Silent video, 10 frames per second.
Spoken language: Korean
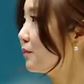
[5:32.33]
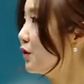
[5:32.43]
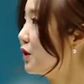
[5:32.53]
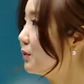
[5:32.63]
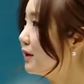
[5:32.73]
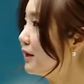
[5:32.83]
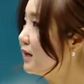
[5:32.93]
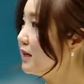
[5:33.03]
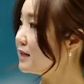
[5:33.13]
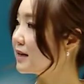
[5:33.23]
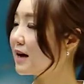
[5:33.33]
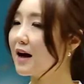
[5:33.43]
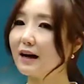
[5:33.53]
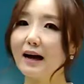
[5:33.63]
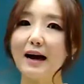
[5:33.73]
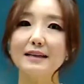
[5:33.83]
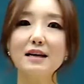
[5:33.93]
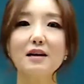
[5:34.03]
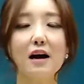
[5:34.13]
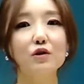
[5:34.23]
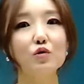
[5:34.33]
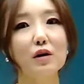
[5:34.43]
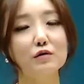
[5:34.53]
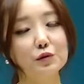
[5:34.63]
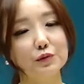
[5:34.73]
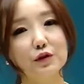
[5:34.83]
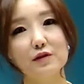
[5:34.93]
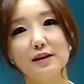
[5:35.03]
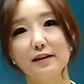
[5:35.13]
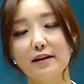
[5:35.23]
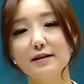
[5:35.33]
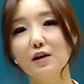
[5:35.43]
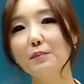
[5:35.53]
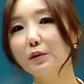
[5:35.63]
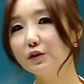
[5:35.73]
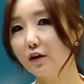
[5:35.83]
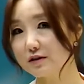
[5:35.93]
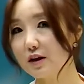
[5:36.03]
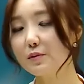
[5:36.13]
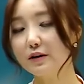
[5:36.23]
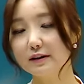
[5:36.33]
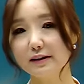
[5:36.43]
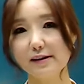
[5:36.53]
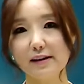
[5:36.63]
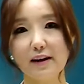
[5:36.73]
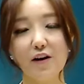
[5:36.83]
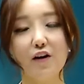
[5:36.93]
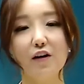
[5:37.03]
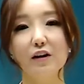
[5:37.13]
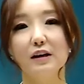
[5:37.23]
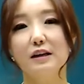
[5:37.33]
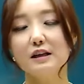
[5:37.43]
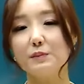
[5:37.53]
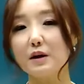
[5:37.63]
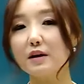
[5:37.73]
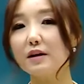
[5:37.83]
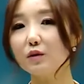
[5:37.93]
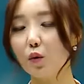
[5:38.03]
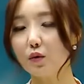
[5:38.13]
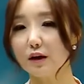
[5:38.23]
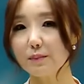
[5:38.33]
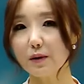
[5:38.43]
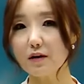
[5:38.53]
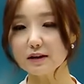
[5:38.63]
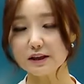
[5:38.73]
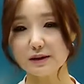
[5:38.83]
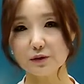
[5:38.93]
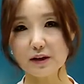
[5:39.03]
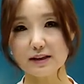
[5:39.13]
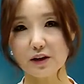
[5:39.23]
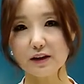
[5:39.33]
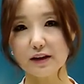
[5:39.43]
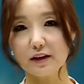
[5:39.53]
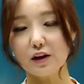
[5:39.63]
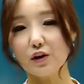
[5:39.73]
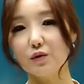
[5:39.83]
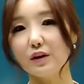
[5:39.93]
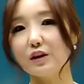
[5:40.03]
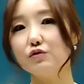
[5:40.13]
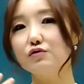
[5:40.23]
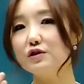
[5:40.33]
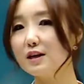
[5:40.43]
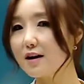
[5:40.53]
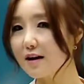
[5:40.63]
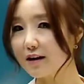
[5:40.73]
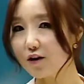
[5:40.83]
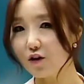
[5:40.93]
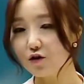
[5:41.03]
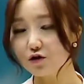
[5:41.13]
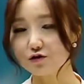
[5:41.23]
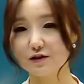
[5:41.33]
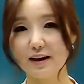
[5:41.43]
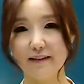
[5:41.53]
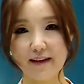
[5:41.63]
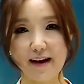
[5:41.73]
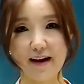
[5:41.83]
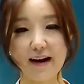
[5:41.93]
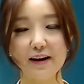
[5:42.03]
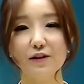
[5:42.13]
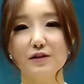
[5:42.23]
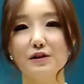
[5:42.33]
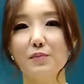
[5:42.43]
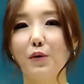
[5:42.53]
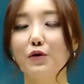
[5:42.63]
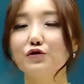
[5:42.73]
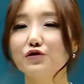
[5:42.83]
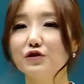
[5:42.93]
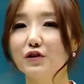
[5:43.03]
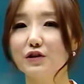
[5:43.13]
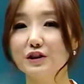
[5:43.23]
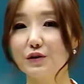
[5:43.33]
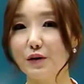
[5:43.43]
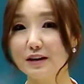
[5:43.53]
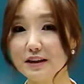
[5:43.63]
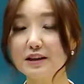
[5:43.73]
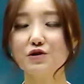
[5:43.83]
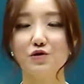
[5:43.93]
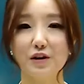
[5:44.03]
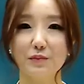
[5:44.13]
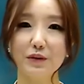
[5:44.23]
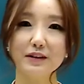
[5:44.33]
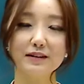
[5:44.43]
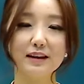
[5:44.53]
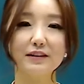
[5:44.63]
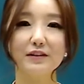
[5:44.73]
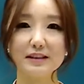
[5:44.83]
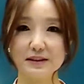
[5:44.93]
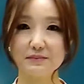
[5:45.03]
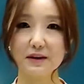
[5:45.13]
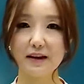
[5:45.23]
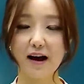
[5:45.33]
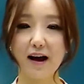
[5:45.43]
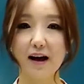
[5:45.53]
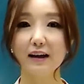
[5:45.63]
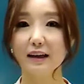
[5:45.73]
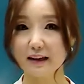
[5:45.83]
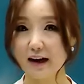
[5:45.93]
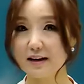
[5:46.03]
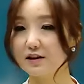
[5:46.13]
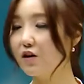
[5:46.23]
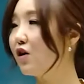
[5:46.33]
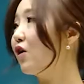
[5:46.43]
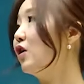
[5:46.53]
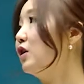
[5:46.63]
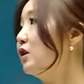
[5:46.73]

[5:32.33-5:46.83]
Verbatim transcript: 여러분들 제가 가장 강조하고 싶은 것에 대해서 한번 더 설명을 드릴게요. 스피킹 독립형 질문에서는 우리가 유창하게 영어를 구사한다 라는 것을 보여주는 것이 굉장히 중요한 포인트가 되겠습니다. 따라서